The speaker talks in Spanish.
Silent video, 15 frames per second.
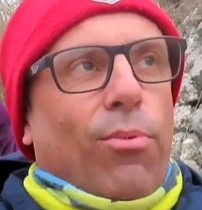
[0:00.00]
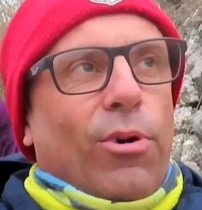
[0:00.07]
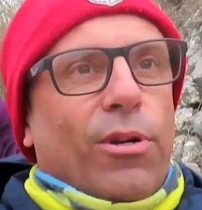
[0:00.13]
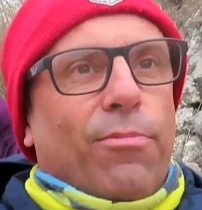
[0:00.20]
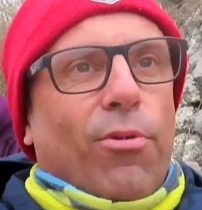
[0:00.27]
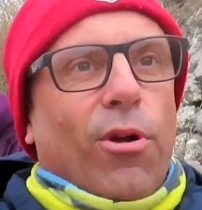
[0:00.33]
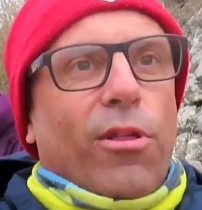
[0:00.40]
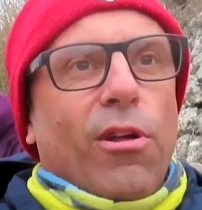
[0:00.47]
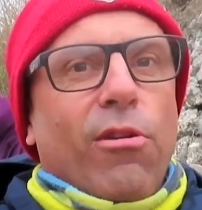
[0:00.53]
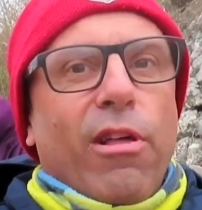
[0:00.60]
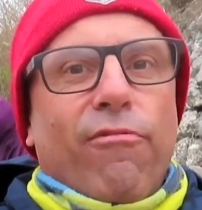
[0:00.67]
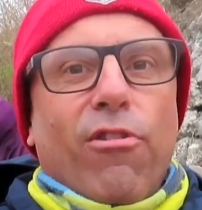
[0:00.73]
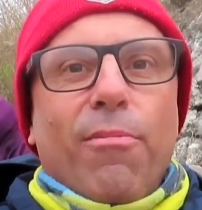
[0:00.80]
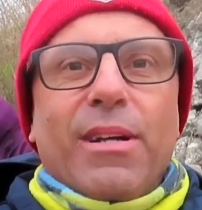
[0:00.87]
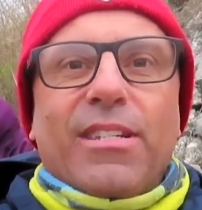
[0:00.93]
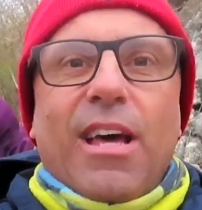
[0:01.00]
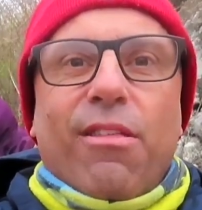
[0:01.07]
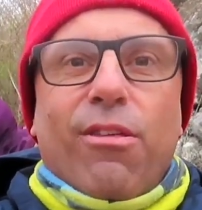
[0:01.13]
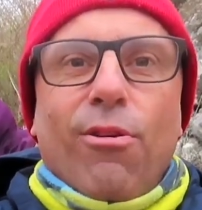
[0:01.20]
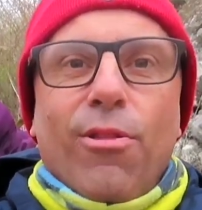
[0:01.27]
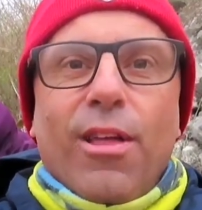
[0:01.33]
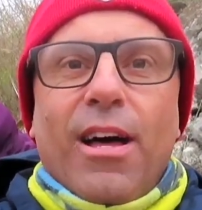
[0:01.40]
pues por decirlo de una forma,
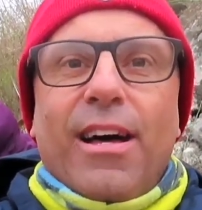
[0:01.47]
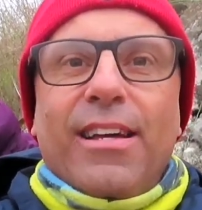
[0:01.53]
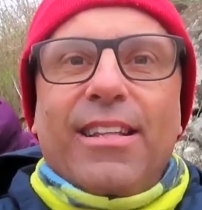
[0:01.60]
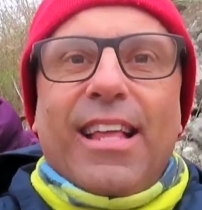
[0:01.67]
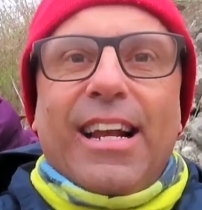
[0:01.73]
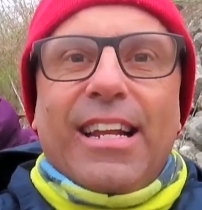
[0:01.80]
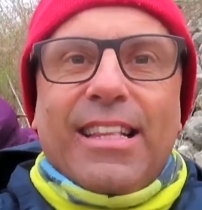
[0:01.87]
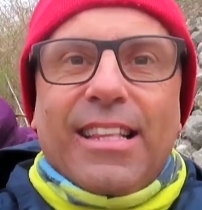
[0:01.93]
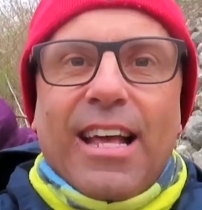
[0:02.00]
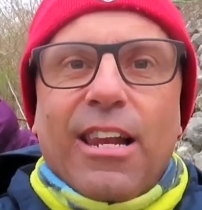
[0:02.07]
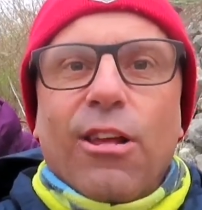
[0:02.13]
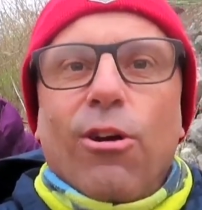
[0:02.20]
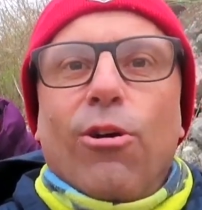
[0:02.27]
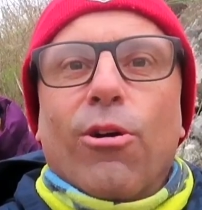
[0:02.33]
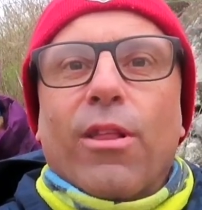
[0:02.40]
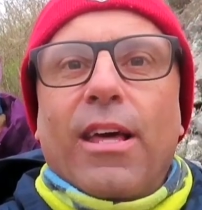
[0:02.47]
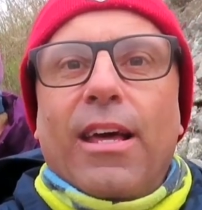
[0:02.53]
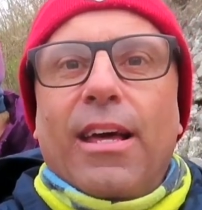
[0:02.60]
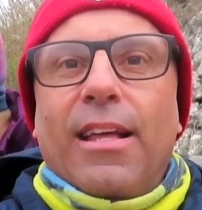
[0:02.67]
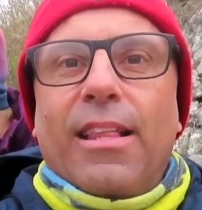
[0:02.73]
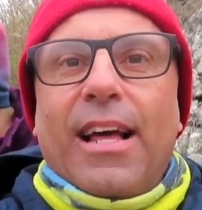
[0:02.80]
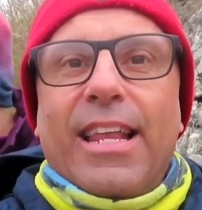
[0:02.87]
esa zona del interior
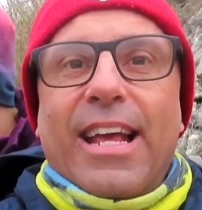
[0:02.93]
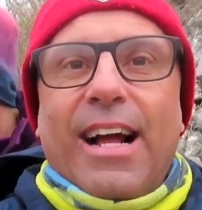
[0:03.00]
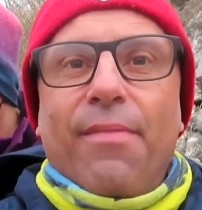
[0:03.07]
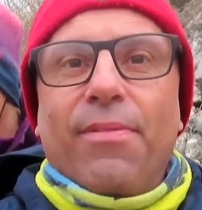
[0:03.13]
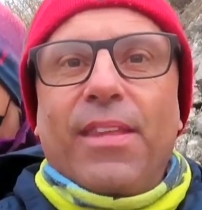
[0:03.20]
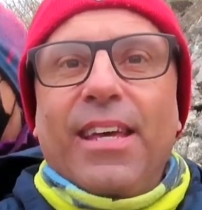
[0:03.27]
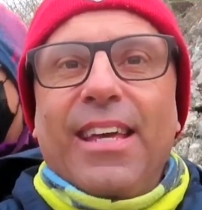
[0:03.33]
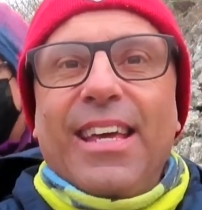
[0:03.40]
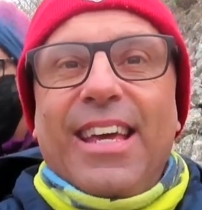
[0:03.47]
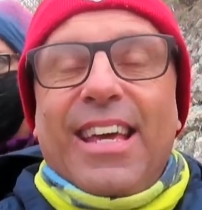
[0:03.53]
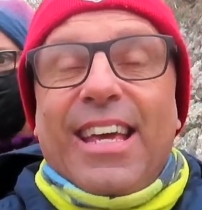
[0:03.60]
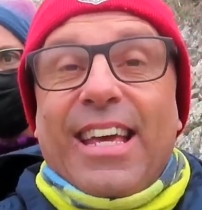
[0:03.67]
de, Alicante